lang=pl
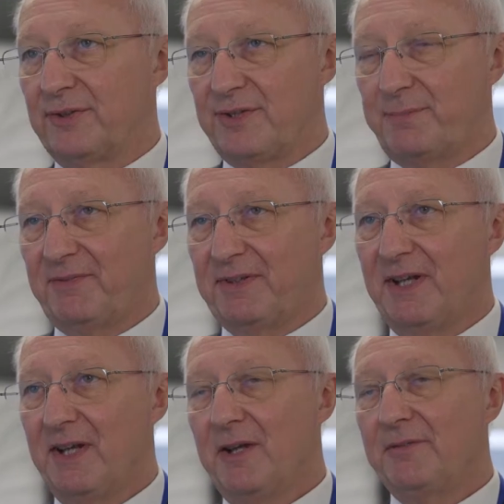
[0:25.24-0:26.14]
To jest pewien
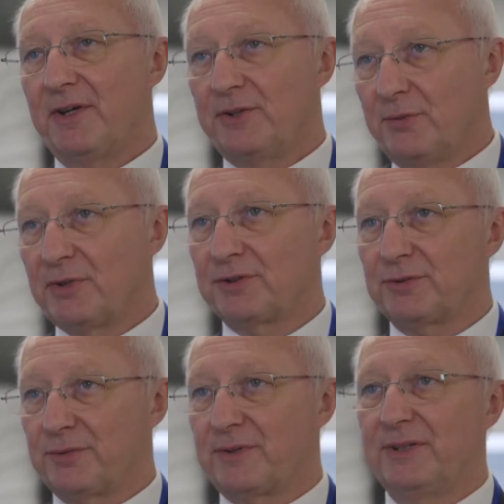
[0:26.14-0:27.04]
fenomen,
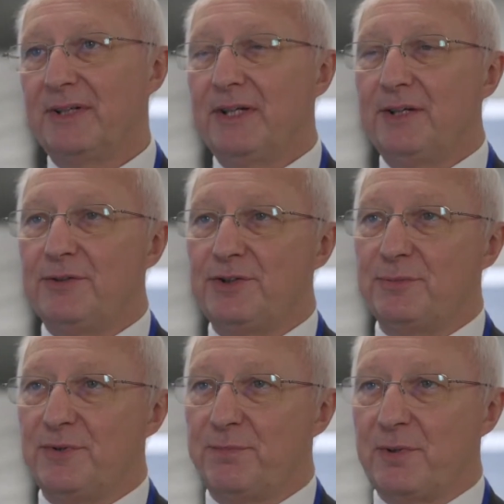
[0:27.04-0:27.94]
który
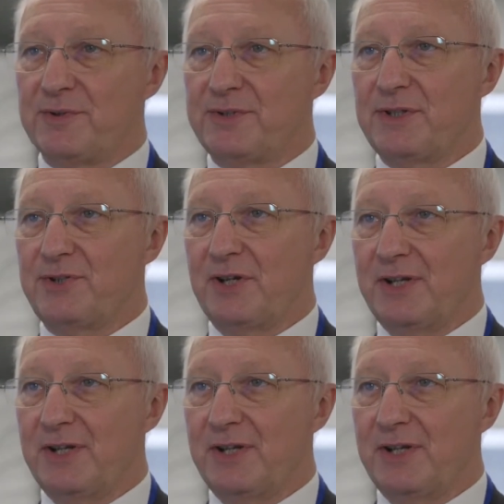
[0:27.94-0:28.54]
widzimy w Polsce, że